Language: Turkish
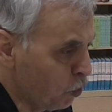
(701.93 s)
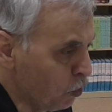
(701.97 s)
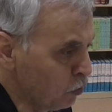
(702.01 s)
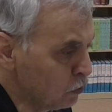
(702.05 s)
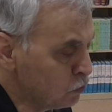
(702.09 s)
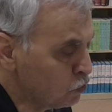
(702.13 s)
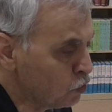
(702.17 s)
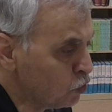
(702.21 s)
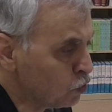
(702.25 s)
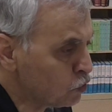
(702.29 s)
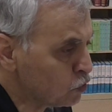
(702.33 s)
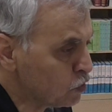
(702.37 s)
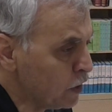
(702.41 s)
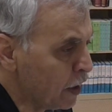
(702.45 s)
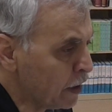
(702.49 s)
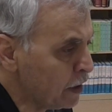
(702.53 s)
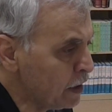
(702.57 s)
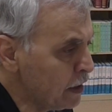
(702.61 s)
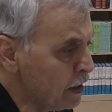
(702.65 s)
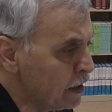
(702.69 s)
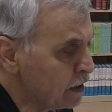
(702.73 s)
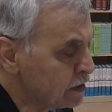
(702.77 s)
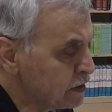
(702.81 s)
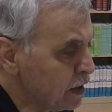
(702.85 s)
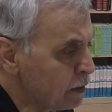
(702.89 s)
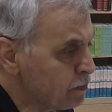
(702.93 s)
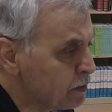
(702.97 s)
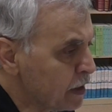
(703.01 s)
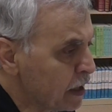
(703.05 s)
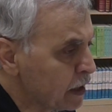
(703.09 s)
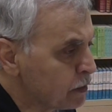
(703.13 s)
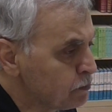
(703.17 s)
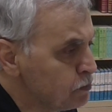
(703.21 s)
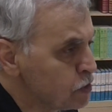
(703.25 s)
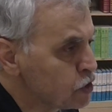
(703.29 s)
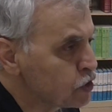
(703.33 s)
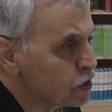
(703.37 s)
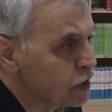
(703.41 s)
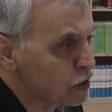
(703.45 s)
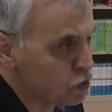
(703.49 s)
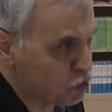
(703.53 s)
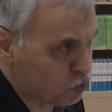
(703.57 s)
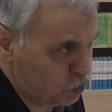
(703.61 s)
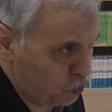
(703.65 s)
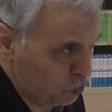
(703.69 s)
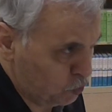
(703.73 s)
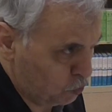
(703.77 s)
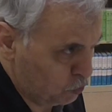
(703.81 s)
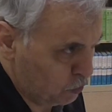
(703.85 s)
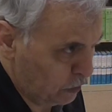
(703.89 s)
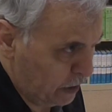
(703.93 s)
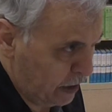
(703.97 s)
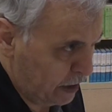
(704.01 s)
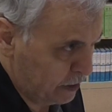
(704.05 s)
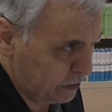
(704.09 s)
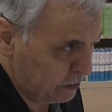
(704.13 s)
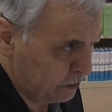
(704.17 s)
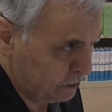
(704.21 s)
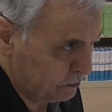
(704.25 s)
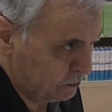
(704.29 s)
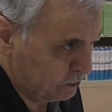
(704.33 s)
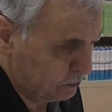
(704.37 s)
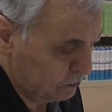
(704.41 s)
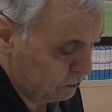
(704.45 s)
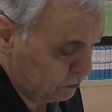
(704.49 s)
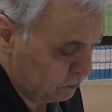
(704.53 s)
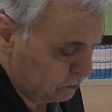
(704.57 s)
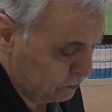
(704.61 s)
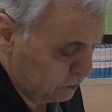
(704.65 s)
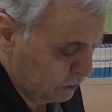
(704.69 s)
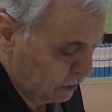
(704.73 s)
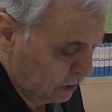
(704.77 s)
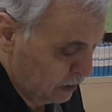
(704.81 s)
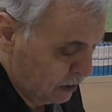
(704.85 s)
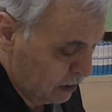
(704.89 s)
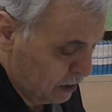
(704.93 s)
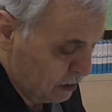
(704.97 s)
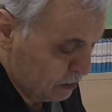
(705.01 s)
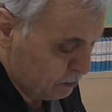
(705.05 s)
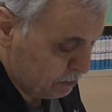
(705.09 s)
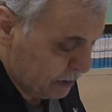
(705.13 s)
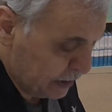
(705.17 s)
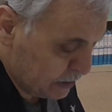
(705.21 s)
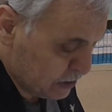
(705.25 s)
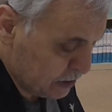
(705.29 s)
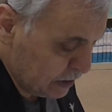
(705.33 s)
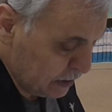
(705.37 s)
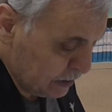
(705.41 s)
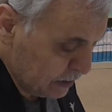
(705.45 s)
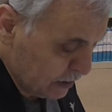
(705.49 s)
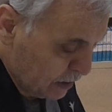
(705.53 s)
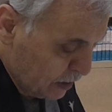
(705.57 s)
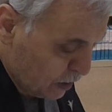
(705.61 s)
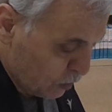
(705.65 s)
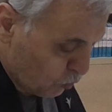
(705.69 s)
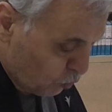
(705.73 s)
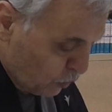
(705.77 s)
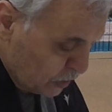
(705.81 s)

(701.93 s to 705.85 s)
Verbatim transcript: oldukları yerde bırakmış Resulullah. Peki